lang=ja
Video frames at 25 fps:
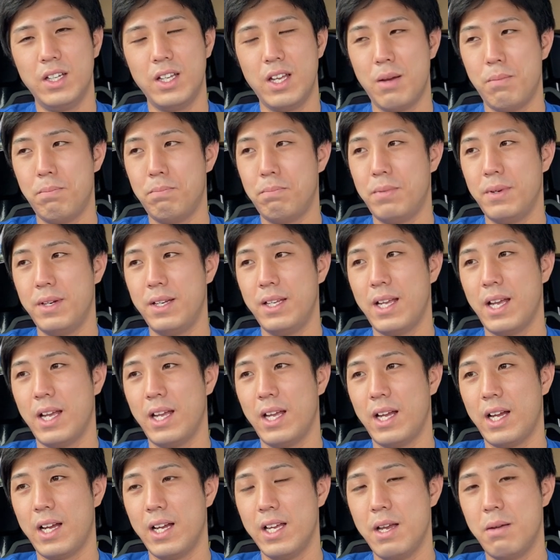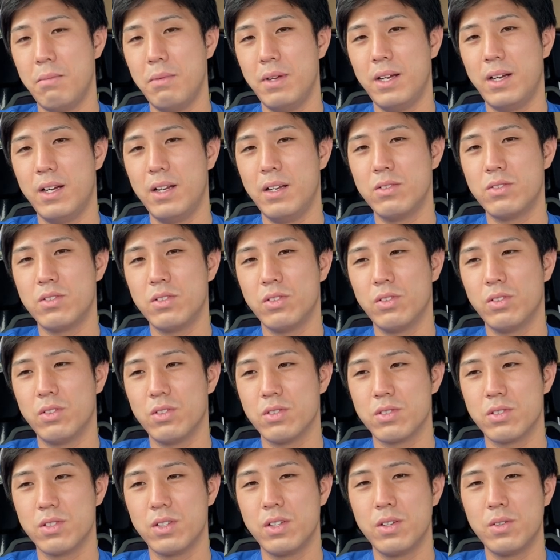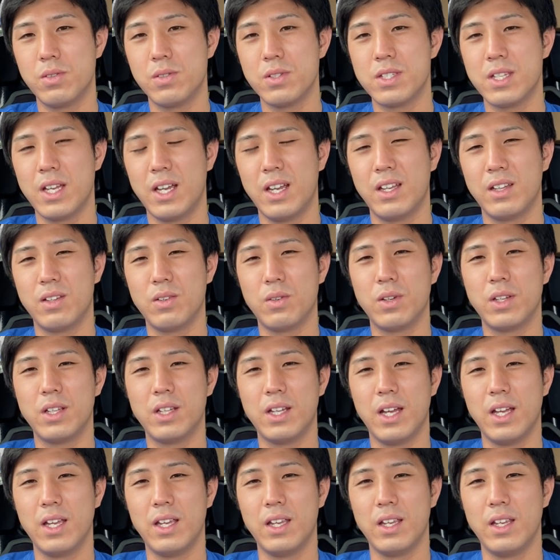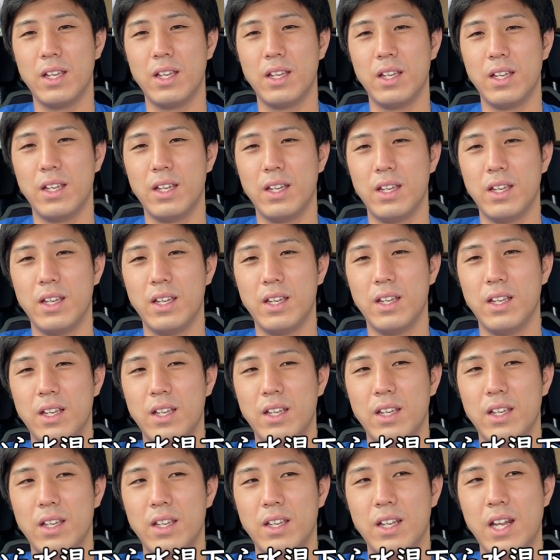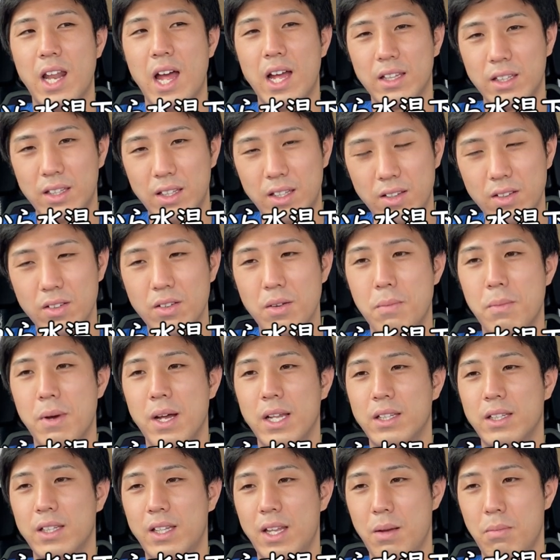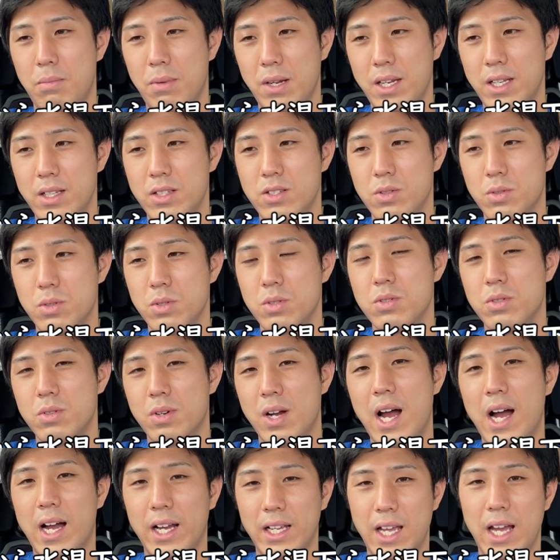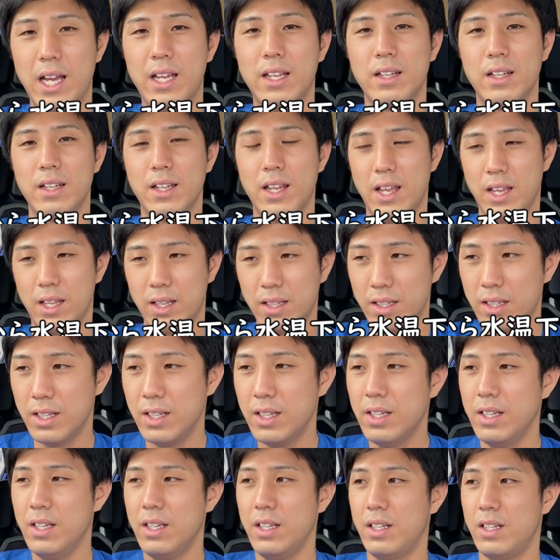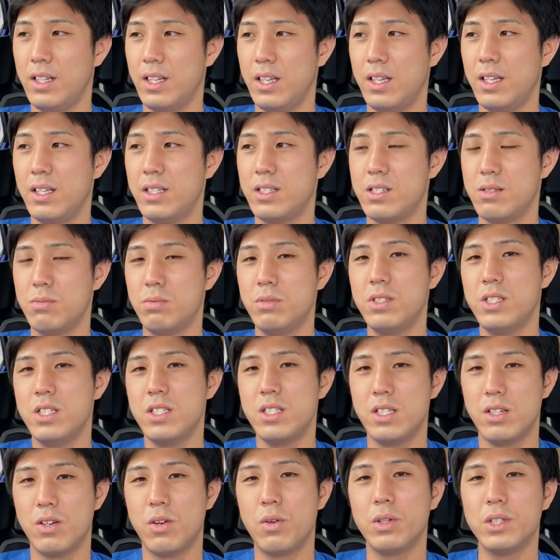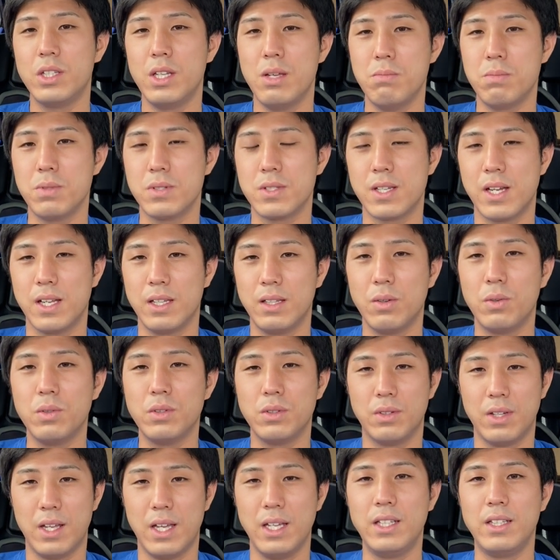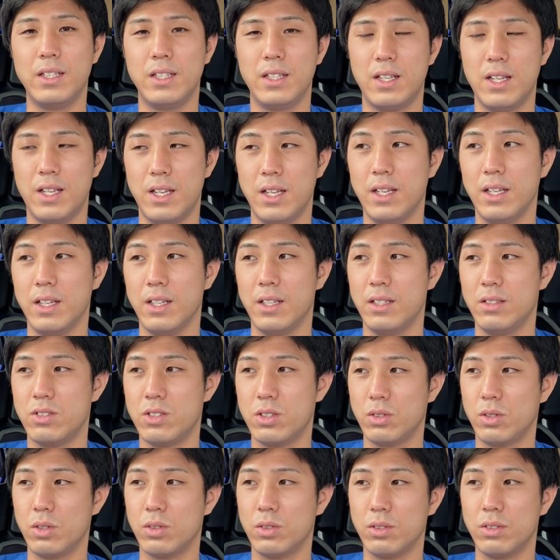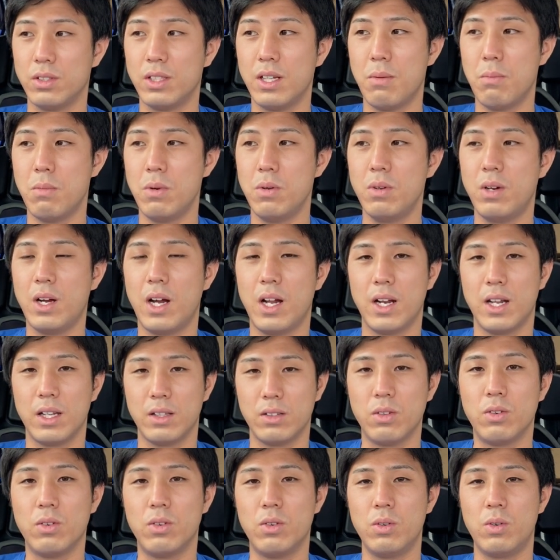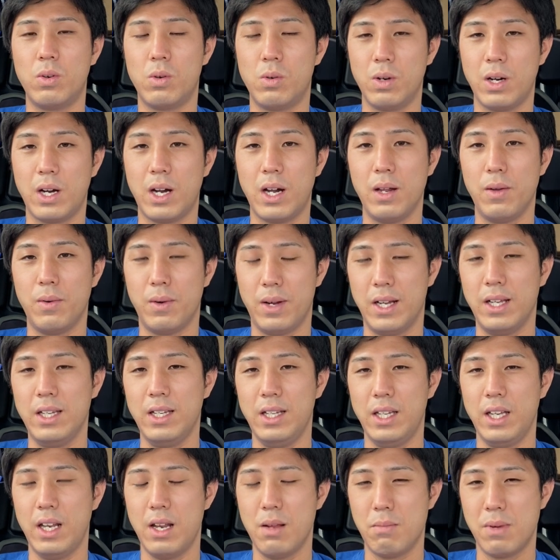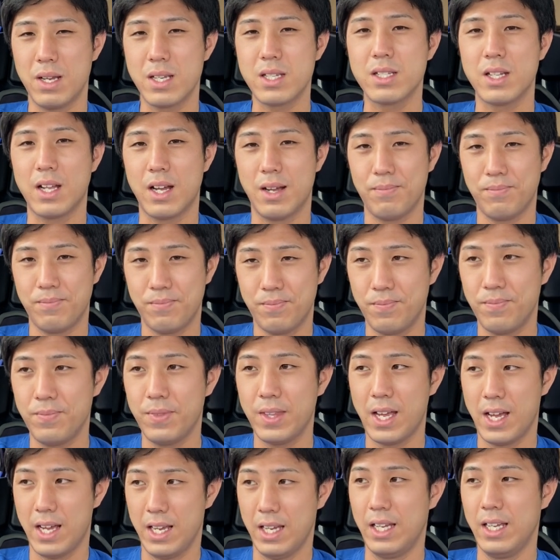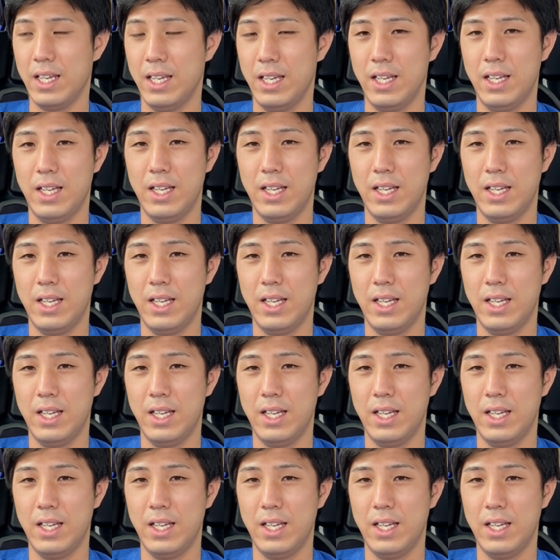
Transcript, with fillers: やっぱり早めからちょっと水温下げておきたいなっていうのもあって、やっぱり上昇が早いんで、で、自分自身ローテンプ使ったことないんで、ちょっとどんなもんかなと今回は入れました。はい。